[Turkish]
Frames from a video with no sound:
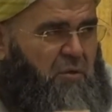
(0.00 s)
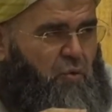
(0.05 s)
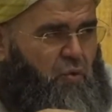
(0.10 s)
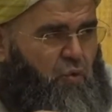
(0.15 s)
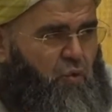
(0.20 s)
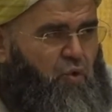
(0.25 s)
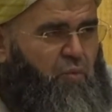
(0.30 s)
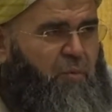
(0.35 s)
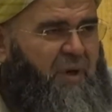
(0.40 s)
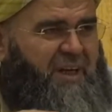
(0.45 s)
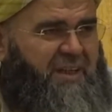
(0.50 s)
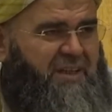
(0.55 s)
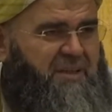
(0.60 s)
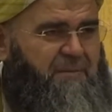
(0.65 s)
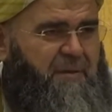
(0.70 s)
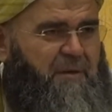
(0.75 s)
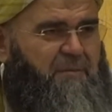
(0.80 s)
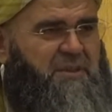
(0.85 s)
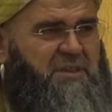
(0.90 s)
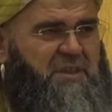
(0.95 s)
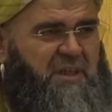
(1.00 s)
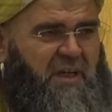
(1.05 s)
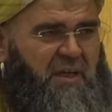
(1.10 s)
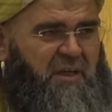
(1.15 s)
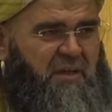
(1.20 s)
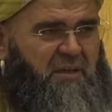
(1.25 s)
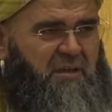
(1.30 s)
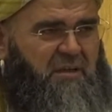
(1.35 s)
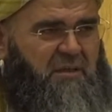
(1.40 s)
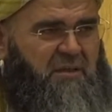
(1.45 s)
kurban etmemiz
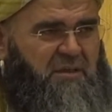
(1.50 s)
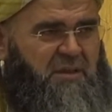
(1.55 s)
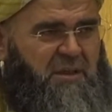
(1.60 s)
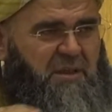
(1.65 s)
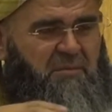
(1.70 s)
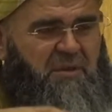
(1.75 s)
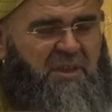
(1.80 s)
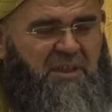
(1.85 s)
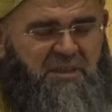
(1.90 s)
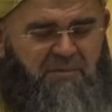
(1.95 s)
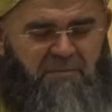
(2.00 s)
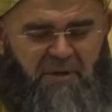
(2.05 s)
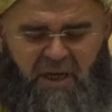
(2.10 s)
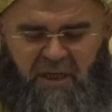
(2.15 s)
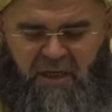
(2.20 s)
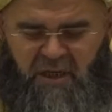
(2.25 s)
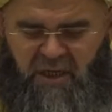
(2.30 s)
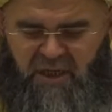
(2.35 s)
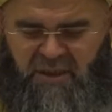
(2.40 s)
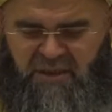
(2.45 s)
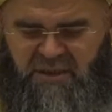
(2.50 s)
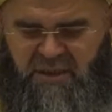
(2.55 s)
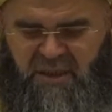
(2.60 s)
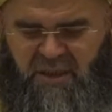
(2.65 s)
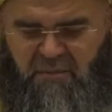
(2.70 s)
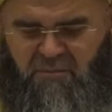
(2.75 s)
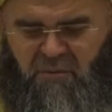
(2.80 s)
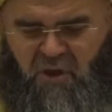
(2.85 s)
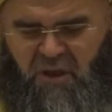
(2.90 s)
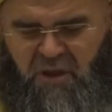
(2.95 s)
gerekir. Kimi? İsmail
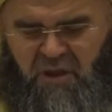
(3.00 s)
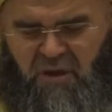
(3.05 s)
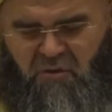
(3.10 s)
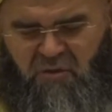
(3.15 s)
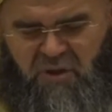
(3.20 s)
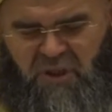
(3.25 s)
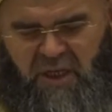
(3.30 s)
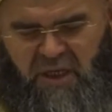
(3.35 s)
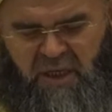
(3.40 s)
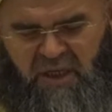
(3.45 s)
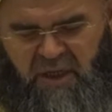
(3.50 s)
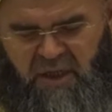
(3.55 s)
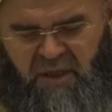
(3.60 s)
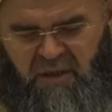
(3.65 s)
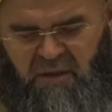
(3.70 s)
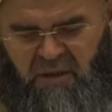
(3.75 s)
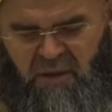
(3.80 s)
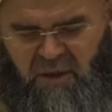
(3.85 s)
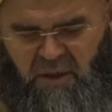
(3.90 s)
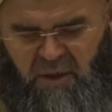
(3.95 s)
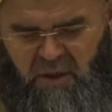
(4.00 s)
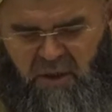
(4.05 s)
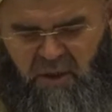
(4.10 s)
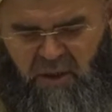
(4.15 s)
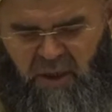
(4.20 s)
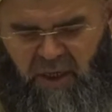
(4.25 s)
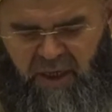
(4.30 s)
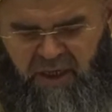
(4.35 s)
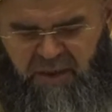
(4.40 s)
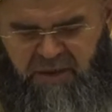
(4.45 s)
Aleyhisselam'ı. Allahu Teala
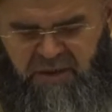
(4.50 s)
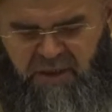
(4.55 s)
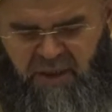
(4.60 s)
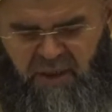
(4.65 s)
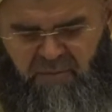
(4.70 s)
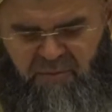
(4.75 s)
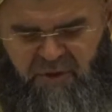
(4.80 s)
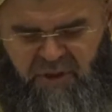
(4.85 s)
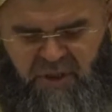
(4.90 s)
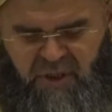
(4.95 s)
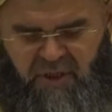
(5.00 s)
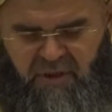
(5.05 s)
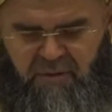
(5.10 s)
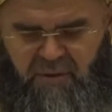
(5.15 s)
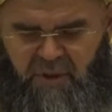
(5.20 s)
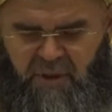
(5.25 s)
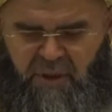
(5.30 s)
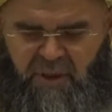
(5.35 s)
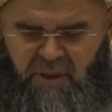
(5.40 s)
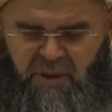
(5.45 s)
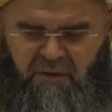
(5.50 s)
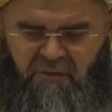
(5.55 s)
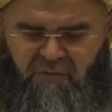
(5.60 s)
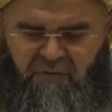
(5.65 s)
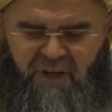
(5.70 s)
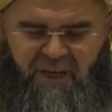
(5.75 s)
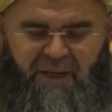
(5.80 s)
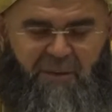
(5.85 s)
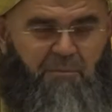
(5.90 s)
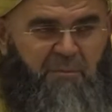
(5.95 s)
ayet-i kerimede
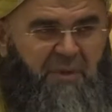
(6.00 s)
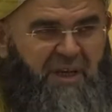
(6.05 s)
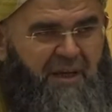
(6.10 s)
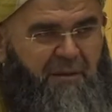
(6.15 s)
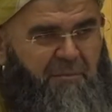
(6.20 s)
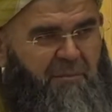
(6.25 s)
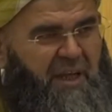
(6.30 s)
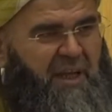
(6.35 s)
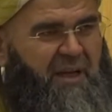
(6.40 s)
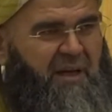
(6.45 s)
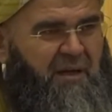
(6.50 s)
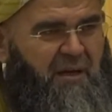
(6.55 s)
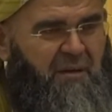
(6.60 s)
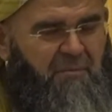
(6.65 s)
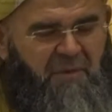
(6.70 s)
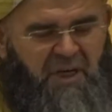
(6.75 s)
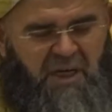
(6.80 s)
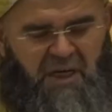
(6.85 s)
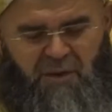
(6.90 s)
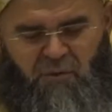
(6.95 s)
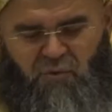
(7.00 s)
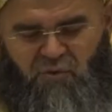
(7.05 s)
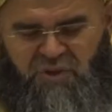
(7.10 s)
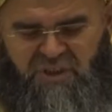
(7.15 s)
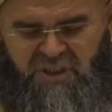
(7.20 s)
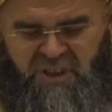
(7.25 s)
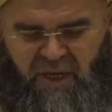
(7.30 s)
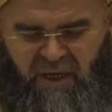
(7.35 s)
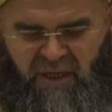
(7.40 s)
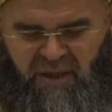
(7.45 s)
فَلَمَّا بَلَغَ مَعَهُ
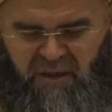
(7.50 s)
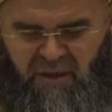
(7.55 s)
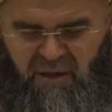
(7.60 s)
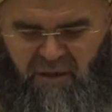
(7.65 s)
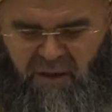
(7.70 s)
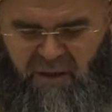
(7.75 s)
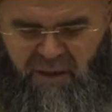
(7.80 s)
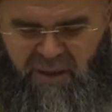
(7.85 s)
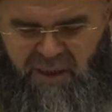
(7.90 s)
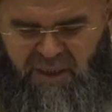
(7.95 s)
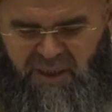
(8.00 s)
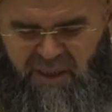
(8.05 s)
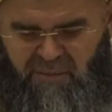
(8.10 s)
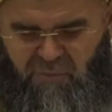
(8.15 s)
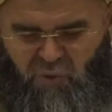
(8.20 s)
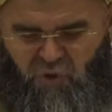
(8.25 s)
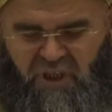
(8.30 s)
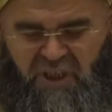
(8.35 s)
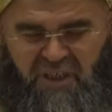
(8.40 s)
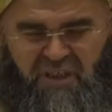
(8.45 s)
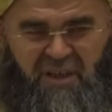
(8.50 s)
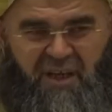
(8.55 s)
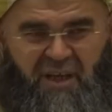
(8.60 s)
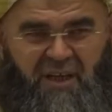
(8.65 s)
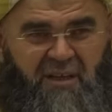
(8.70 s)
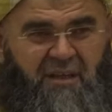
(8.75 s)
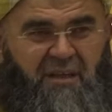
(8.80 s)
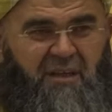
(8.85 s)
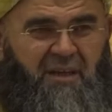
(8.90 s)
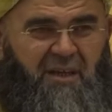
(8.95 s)
السَّعْيَ قَالَ يَا بُنَيَّ
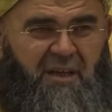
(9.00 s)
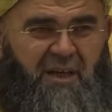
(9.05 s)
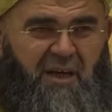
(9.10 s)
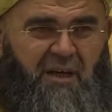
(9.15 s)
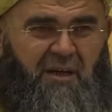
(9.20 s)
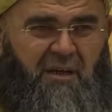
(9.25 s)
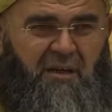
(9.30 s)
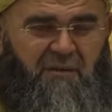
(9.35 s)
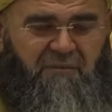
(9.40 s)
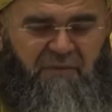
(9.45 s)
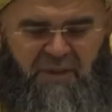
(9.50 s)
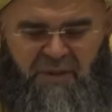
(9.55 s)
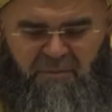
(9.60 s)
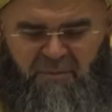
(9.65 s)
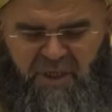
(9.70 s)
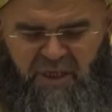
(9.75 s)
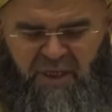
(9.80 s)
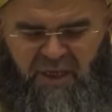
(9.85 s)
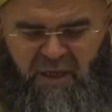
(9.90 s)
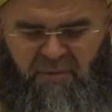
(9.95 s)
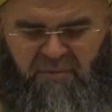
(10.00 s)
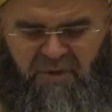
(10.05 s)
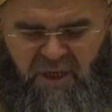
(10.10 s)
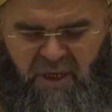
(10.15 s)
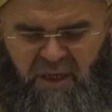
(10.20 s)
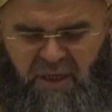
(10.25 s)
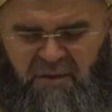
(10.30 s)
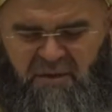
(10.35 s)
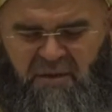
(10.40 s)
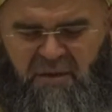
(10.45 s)
إِنِّي أَرَى فِي الْمَنَامِ
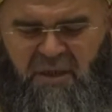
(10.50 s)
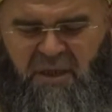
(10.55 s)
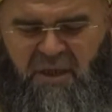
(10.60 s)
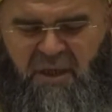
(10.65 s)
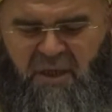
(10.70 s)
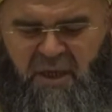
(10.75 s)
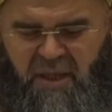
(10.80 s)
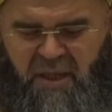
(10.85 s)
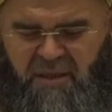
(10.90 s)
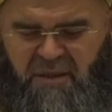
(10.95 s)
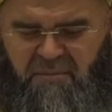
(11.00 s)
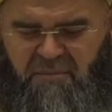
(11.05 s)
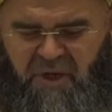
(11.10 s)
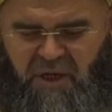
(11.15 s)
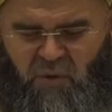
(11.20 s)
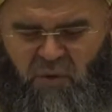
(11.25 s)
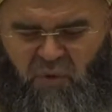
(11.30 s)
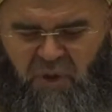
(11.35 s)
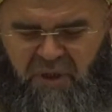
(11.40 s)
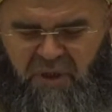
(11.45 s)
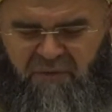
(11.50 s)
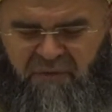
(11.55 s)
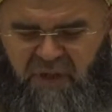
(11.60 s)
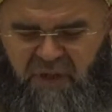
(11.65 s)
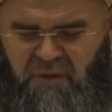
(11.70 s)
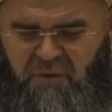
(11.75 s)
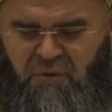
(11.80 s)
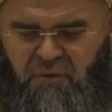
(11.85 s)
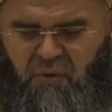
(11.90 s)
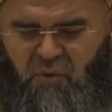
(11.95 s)
أَنِّي أَذْبَحُكَ
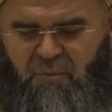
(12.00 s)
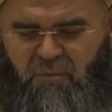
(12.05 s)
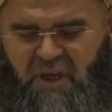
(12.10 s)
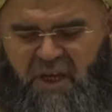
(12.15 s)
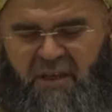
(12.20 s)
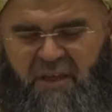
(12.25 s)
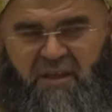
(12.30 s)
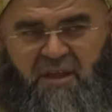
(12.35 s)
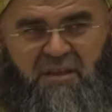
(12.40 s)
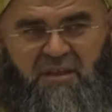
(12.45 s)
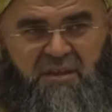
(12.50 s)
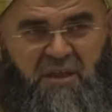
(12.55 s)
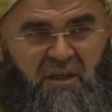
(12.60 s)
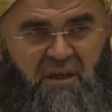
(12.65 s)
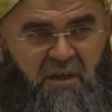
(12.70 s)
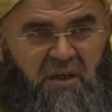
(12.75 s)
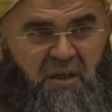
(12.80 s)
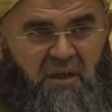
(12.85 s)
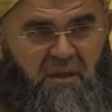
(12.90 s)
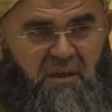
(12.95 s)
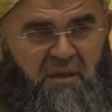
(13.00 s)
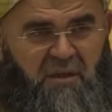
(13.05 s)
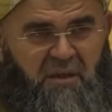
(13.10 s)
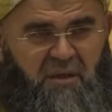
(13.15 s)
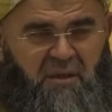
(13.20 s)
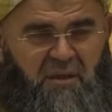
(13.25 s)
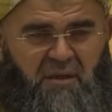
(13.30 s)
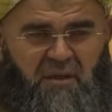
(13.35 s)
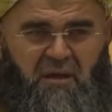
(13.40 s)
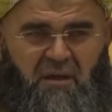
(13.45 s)
فَانْظُرْ مَاذَا تَرَى
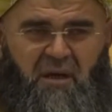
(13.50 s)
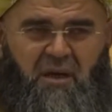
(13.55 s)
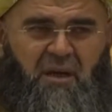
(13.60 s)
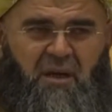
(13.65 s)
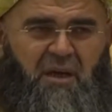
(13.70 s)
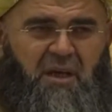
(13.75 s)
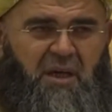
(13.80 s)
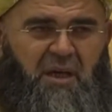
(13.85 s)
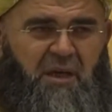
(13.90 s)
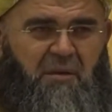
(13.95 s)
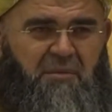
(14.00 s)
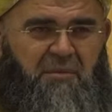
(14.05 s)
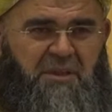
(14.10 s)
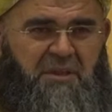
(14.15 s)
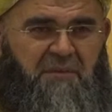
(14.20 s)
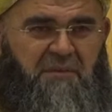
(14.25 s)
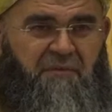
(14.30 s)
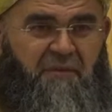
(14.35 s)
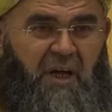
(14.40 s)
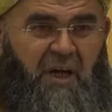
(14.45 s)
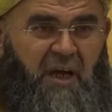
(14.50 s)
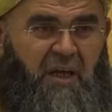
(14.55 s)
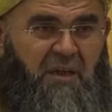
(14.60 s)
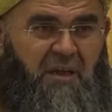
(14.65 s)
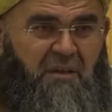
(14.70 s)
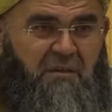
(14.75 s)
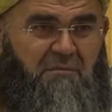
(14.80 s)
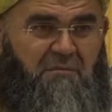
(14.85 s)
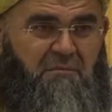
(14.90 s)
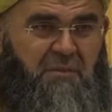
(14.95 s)
قَالَ يَا أَبَتِ افْعَلْ
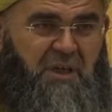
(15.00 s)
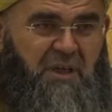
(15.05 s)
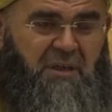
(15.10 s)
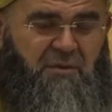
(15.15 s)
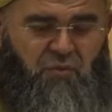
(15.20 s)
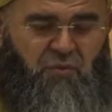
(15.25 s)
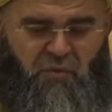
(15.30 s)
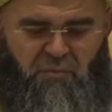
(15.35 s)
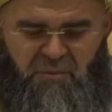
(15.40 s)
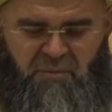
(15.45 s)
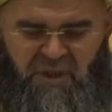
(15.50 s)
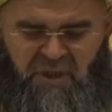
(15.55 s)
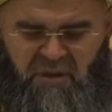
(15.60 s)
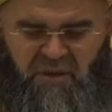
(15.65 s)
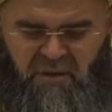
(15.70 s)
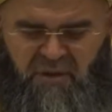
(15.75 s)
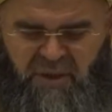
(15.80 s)
مَا تُؤْمَرُ